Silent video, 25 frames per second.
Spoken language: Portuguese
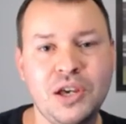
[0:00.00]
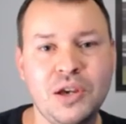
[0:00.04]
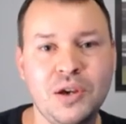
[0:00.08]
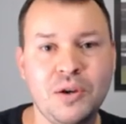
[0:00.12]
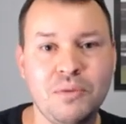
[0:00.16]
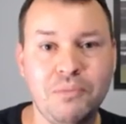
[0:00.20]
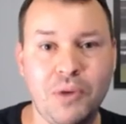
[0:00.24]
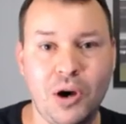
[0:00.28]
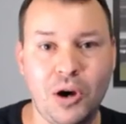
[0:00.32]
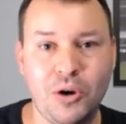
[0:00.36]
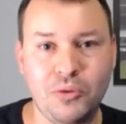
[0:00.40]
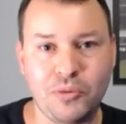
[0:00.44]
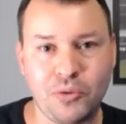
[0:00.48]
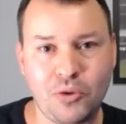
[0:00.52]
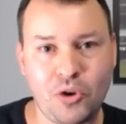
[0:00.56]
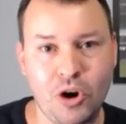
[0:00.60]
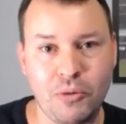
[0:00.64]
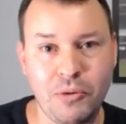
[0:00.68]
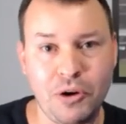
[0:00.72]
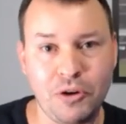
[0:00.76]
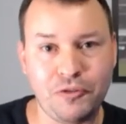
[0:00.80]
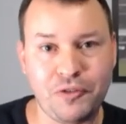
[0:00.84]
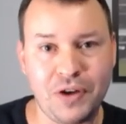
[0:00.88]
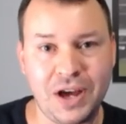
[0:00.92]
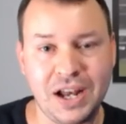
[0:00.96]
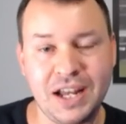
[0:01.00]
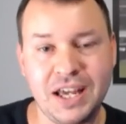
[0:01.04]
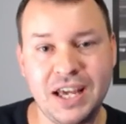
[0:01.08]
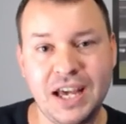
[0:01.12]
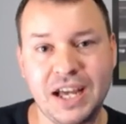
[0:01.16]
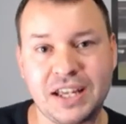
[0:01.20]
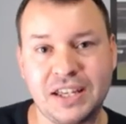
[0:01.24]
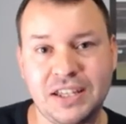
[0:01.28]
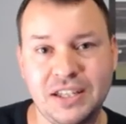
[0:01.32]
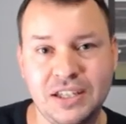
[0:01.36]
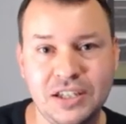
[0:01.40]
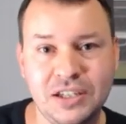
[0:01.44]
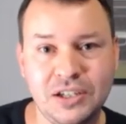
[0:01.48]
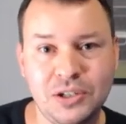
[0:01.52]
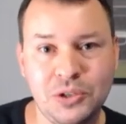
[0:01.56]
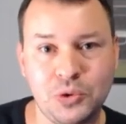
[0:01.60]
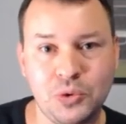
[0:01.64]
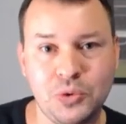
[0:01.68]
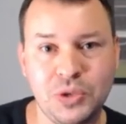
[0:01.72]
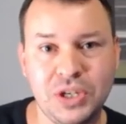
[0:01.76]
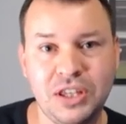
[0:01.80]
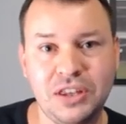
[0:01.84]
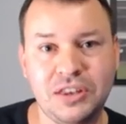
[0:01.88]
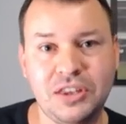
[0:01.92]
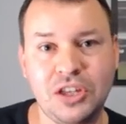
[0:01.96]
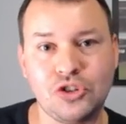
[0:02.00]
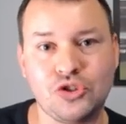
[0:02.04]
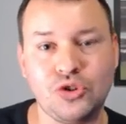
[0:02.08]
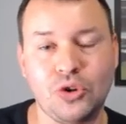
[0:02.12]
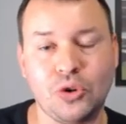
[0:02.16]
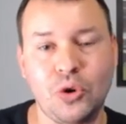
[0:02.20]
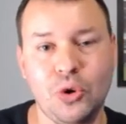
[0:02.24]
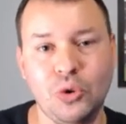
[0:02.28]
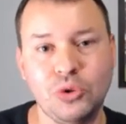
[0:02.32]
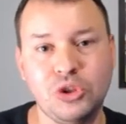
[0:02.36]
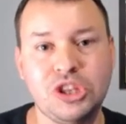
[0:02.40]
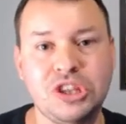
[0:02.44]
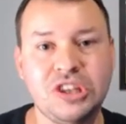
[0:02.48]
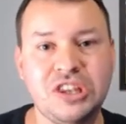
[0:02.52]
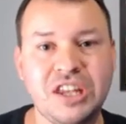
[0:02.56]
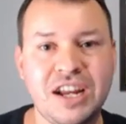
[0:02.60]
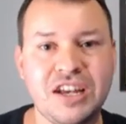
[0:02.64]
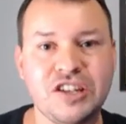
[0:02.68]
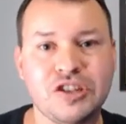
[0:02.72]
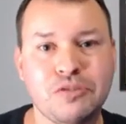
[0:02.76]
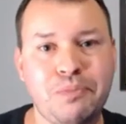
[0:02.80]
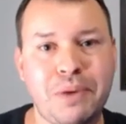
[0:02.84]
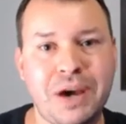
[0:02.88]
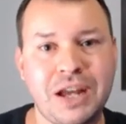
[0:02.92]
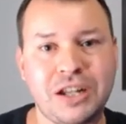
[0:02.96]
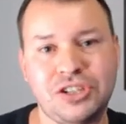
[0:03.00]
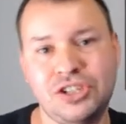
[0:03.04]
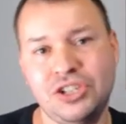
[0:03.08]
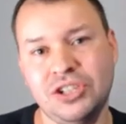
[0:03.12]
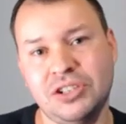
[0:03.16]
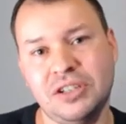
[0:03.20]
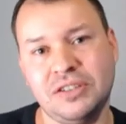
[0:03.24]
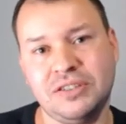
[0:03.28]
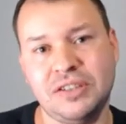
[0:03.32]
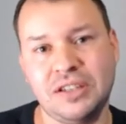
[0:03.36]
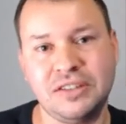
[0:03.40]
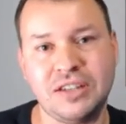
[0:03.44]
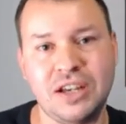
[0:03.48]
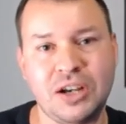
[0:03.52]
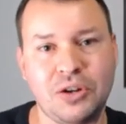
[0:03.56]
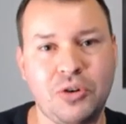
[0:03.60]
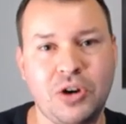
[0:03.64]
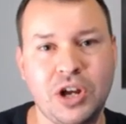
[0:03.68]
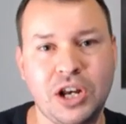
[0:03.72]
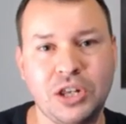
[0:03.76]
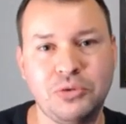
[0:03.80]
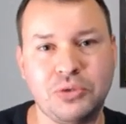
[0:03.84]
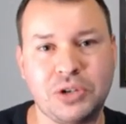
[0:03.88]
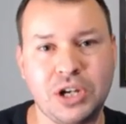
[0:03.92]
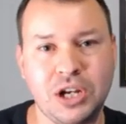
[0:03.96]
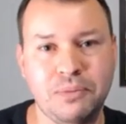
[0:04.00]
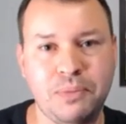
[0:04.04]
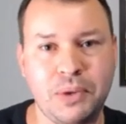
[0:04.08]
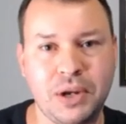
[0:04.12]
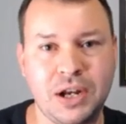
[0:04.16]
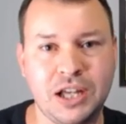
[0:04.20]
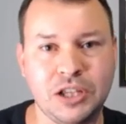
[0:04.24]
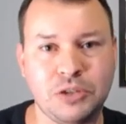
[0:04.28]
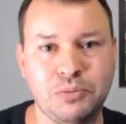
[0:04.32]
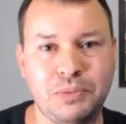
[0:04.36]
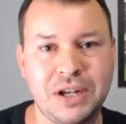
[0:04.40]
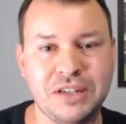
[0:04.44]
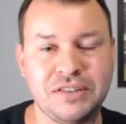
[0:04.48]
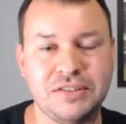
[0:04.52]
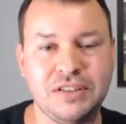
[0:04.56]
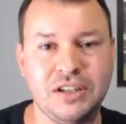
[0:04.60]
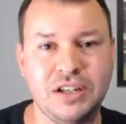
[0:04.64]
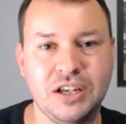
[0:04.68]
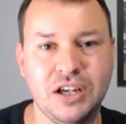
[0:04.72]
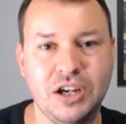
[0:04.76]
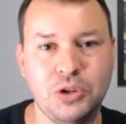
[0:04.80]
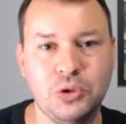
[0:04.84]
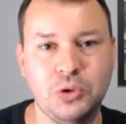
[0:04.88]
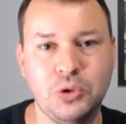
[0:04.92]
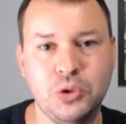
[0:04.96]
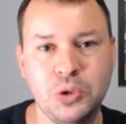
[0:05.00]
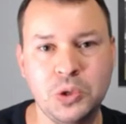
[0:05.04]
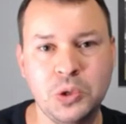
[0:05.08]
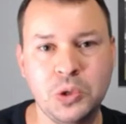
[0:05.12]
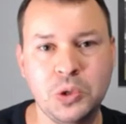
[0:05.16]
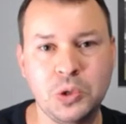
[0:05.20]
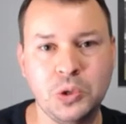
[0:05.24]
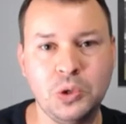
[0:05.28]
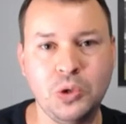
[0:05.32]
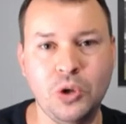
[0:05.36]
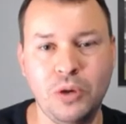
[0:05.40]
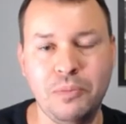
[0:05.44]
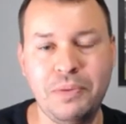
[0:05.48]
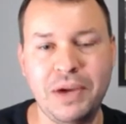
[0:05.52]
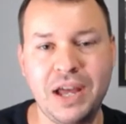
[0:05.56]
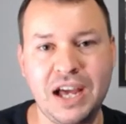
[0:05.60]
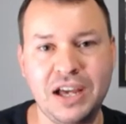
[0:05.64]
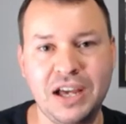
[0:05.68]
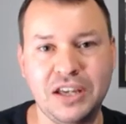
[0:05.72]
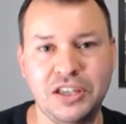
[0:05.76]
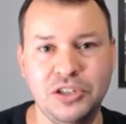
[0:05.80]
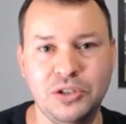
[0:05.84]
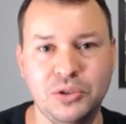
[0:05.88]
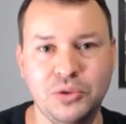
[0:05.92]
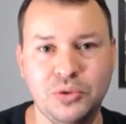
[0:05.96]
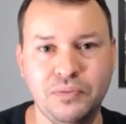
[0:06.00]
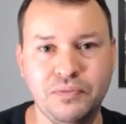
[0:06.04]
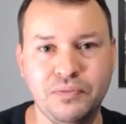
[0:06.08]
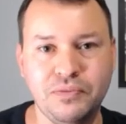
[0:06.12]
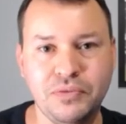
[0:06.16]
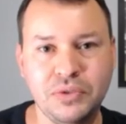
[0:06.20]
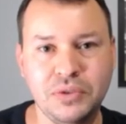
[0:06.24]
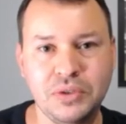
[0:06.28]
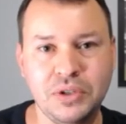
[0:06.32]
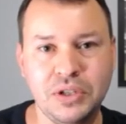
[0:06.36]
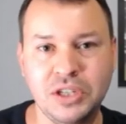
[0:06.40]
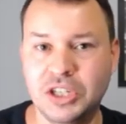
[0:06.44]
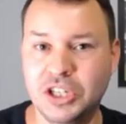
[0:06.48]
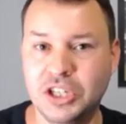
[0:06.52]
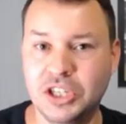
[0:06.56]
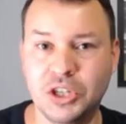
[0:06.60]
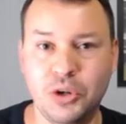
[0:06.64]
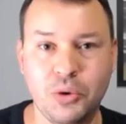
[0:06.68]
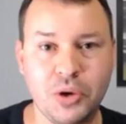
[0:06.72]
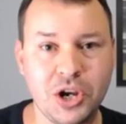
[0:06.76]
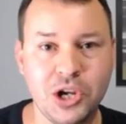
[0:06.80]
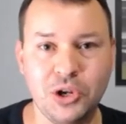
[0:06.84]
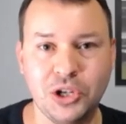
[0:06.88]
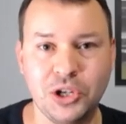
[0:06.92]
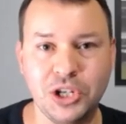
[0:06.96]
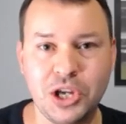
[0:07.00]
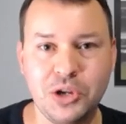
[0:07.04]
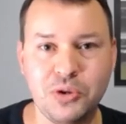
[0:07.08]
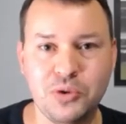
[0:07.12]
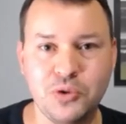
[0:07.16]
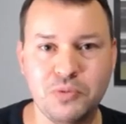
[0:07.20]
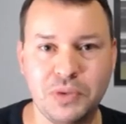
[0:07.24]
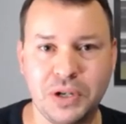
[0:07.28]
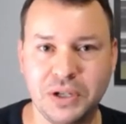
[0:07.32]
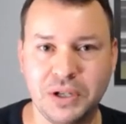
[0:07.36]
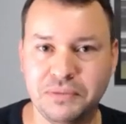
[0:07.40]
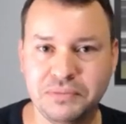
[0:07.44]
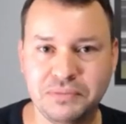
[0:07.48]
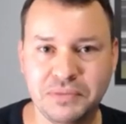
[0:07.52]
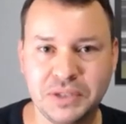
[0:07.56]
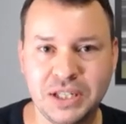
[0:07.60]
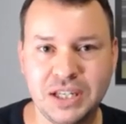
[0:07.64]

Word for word: Bom, como eu falei aqui, o Inter jogou três partidas até agora no Campeonato Brasileiro no Beira-Rio e não ganhou nenhuma.